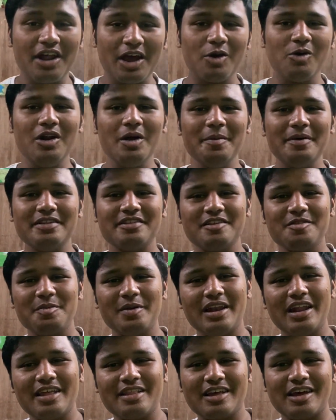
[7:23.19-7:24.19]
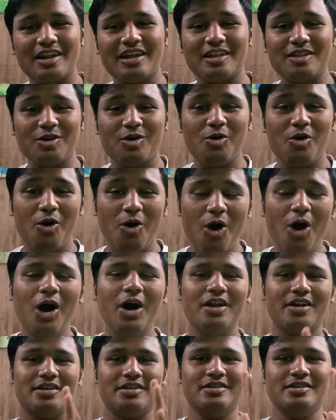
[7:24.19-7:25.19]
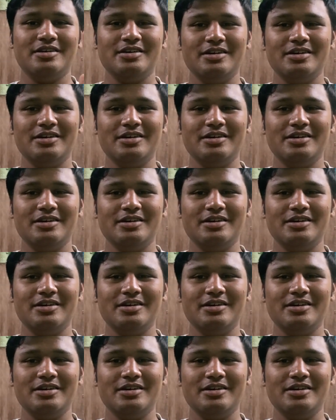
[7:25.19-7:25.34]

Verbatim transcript: रेगुलर बेसिस पे लाता रहता हूँ और